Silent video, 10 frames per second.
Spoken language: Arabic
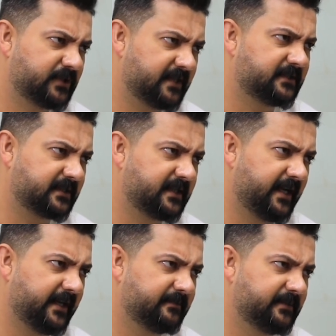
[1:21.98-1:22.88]
مكان
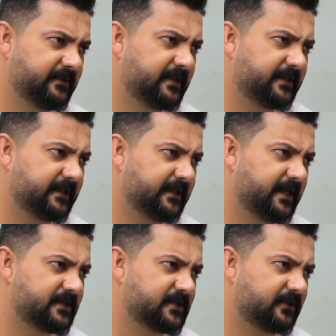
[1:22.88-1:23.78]
ترتاحين بيه
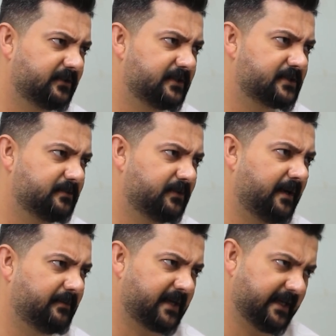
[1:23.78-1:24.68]
واني اجيك كل
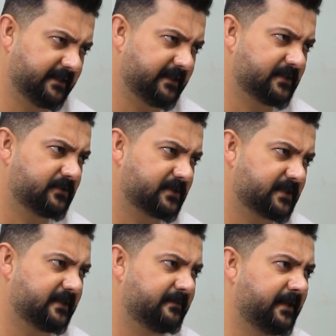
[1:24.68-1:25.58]
اسبوع امر عليك
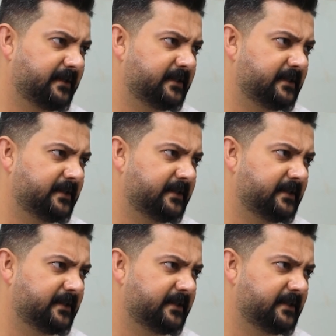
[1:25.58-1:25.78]
واسلم